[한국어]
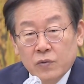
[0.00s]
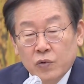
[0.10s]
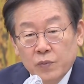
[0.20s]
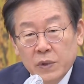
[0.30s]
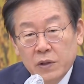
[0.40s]

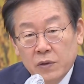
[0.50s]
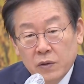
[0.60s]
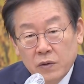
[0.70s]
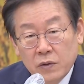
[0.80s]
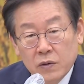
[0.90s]

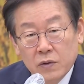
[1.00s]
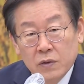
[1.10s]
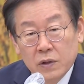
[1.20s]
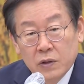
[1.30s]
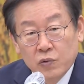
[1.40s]
국민도
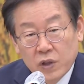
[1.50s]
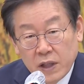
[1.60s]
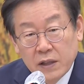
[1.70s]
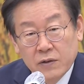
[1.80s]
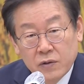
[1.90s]

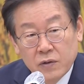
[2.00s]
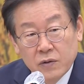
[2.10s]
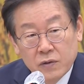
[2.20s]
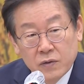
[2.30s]
귀가 있고